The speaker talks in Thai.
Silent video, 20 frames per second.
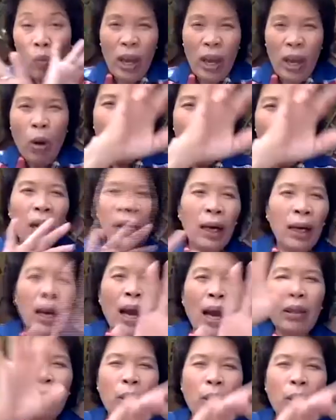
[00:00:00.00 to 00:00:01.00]
วิ่งของพลัง
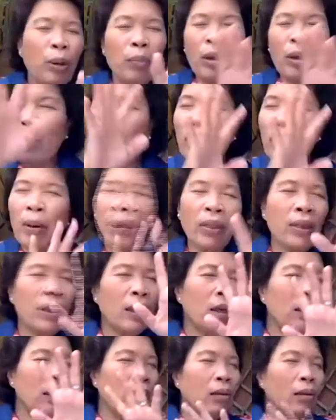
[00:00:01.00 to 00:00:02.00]
งานที่มันไม่มีแพท
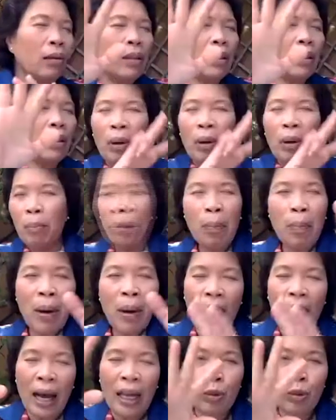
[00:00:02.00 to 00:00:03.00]
เทิร์นที่มันไม่บา
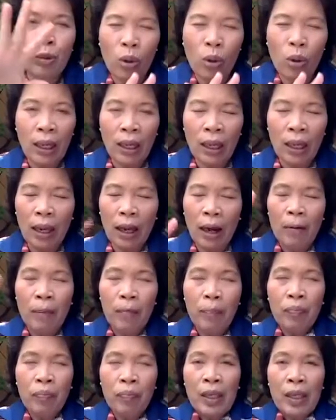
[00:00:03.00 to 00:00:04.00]
ลานซ์พวกนี้อ่ะ
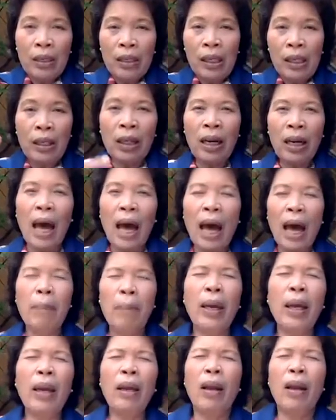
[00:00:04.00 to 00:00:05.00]
จึงกลาย
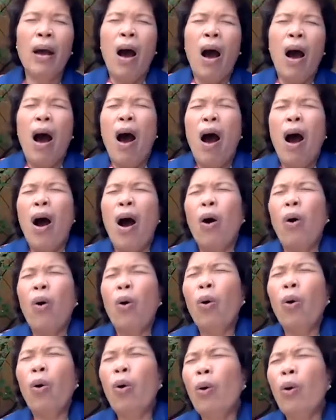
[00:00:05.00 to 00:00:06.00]
เป็น
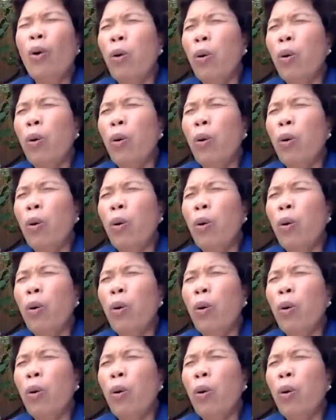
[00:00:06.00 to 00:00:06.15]
โอ้